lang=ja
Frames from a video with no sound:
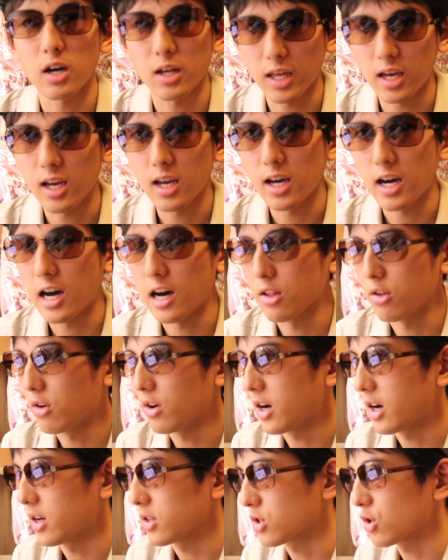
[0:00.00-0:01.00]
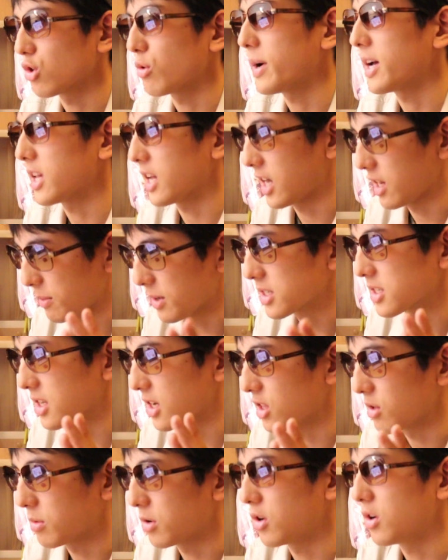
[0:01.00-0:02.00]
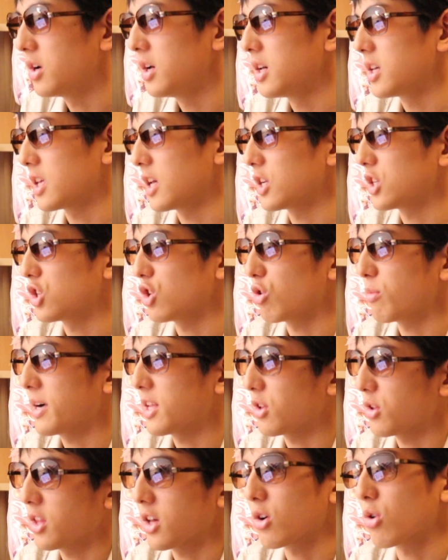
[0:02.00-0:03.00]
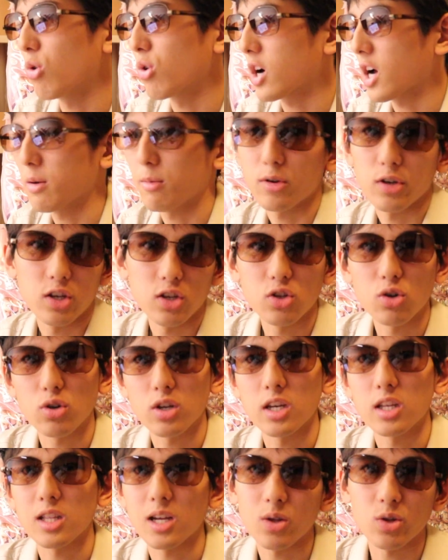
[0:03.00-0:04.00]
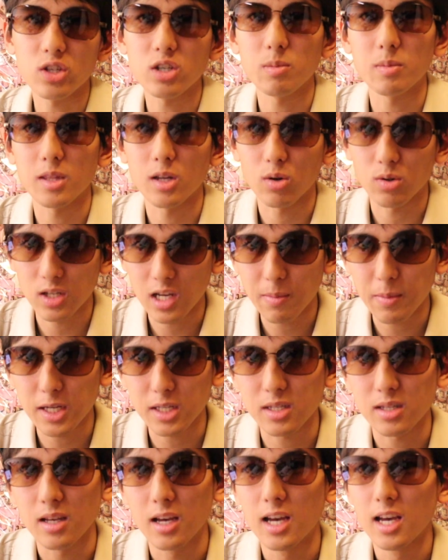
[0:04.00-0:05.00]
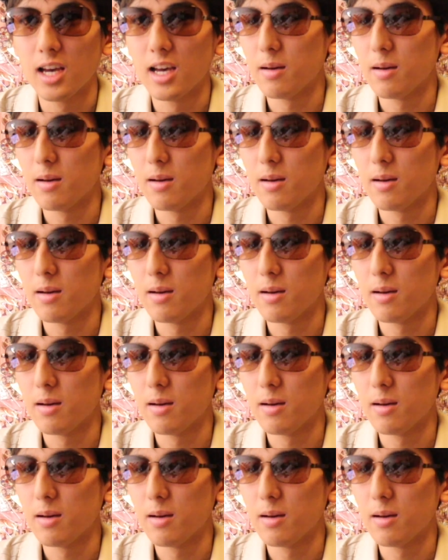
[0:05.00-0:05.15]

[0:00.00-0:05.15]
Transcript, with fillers: がね、その前にありますけれども、劇場版のね、公開も非常に楽しみでございます。